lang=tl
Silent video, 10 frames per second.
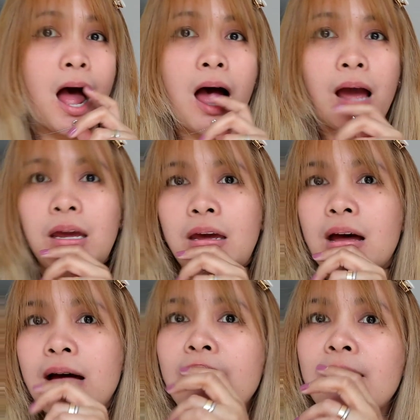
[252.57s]
Ay,
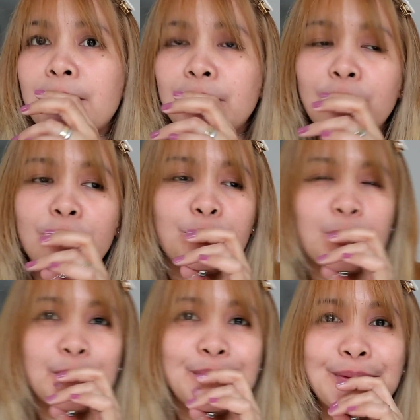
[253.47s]
yeah. Manunod, you
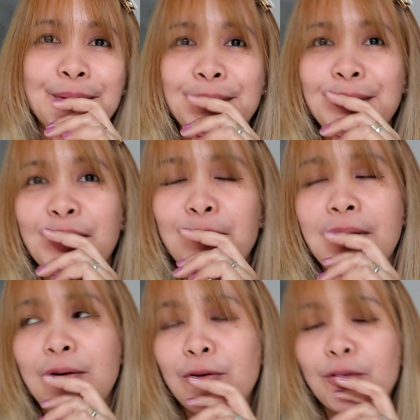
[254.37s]
promised me.
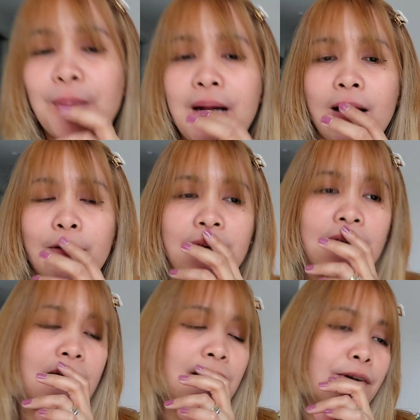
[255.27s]
Manunod pala ako
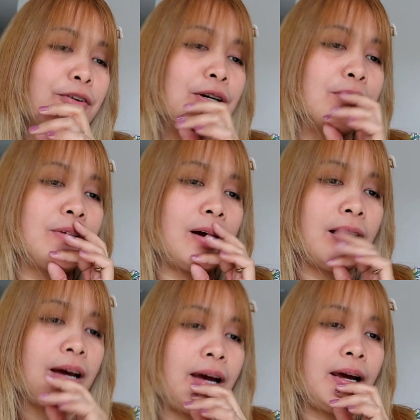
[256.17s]
ng ano yung
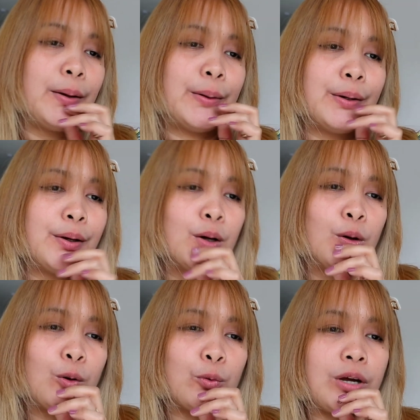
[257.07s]
kay
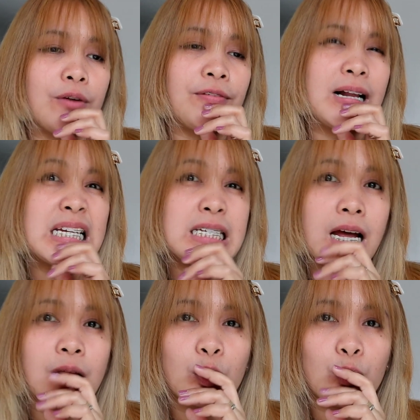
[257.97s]
Kuya Val
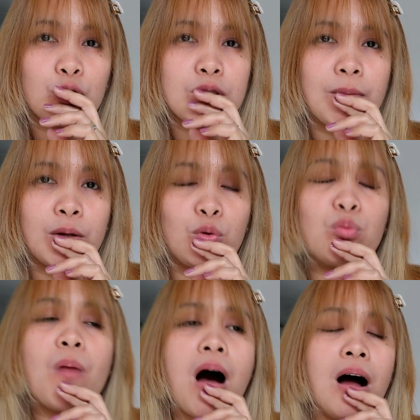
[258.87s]
Santos
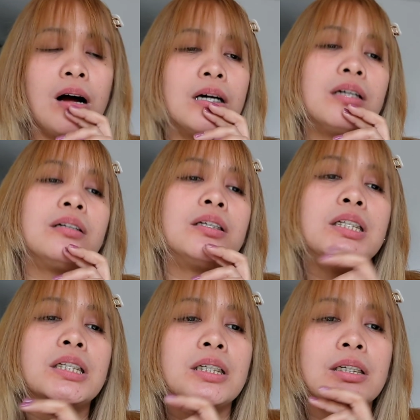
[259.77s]
Matubang.
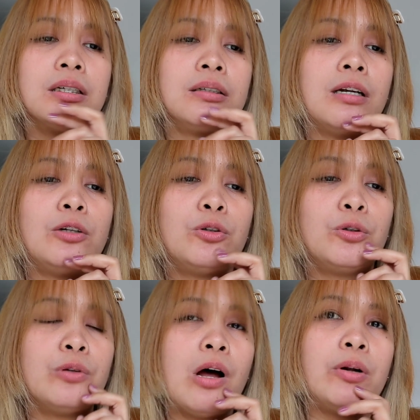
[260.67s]

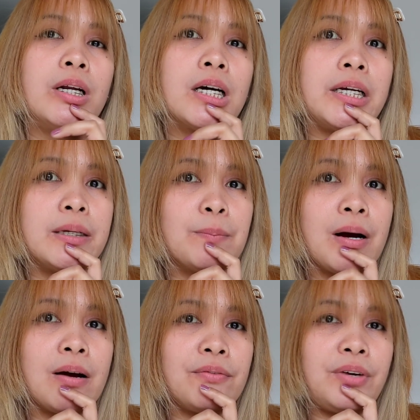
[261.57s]
Nanonood ako ng kanyang
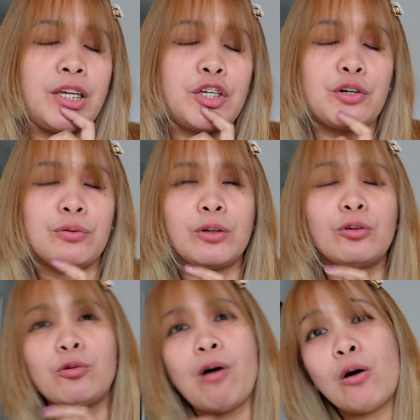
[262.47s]
mga video.
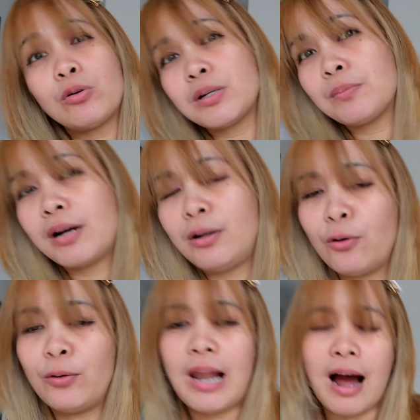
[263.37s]
Natutuwa ako sa mga
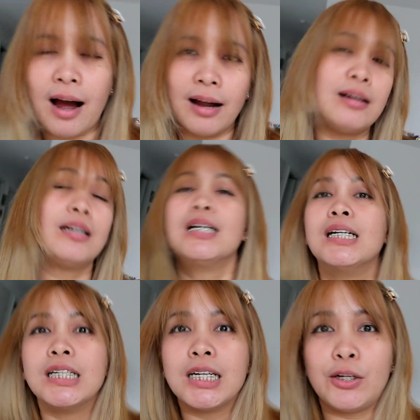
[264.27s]
lola
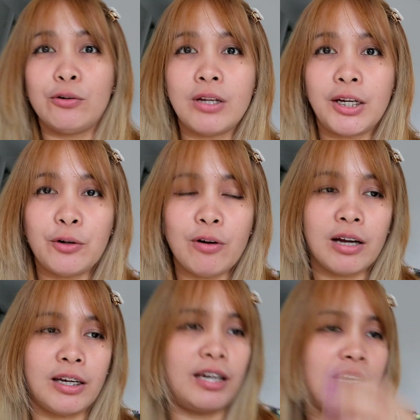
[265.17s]
yun lang yung
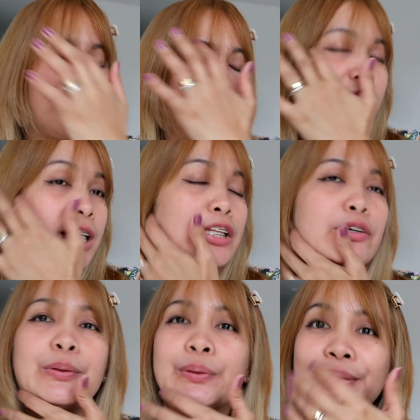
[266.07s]
aking ano
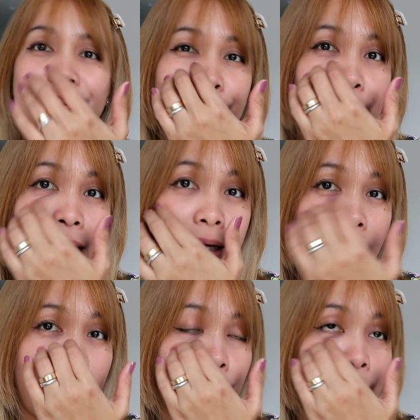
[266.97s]
dito,
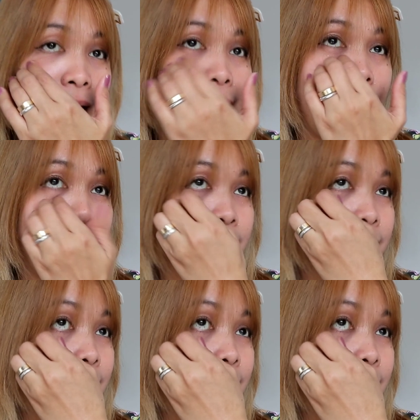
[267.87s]
pinagkakaabalahan.